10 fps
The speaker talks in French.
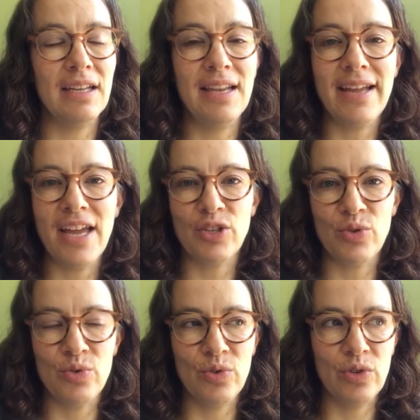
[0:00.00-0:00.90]
La
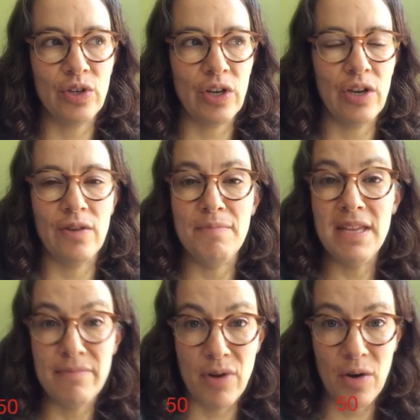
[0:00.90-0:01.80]
gageure euh,
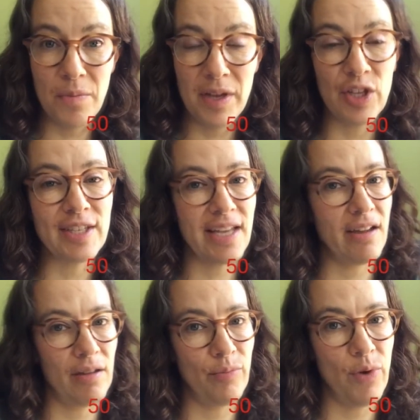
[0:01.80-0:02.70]
minimum est de
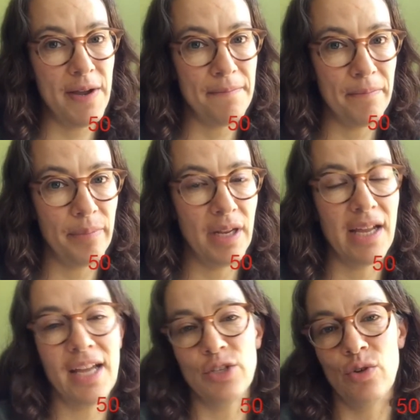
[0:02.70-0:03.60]
50 points, puis la
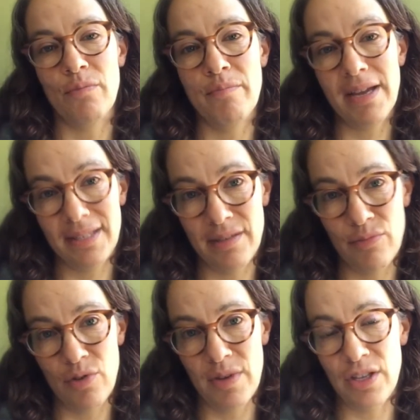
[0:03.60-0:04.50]
gageure
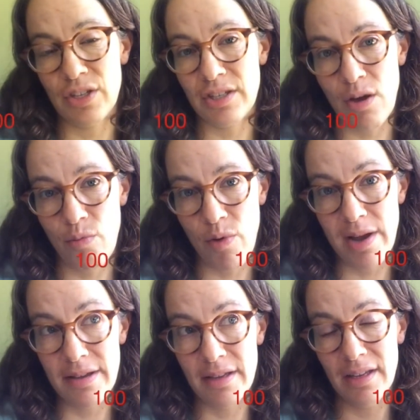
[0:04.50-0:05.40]
maximum est de 100 points.
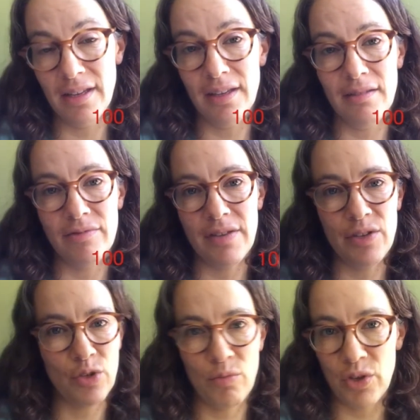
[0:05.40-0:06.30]
Vous avez
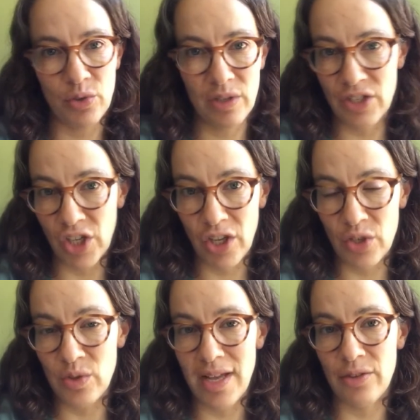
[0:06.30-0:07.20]
sûrement toutes déjà
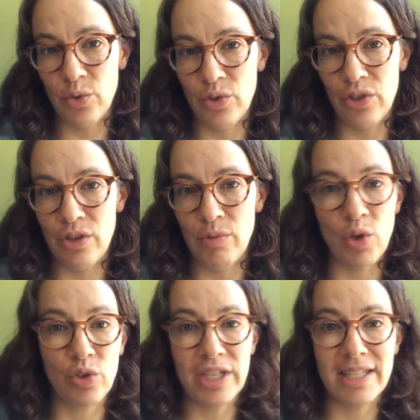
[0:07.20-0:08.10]
entendu la tune de
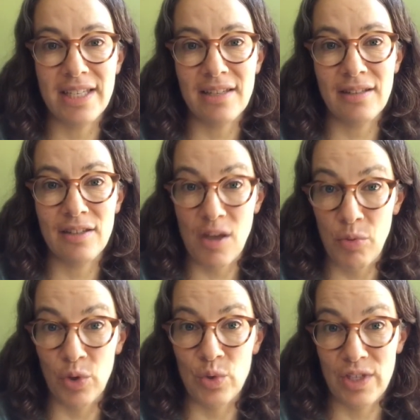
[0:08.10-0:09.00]
mon Jason, 100
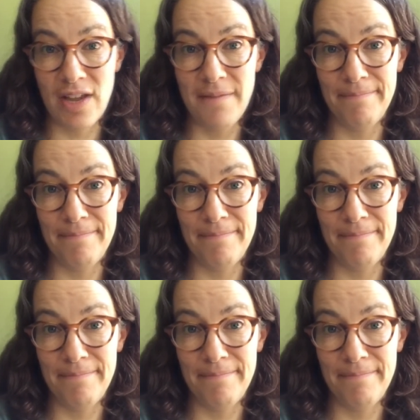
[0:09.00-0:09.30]
pour 200.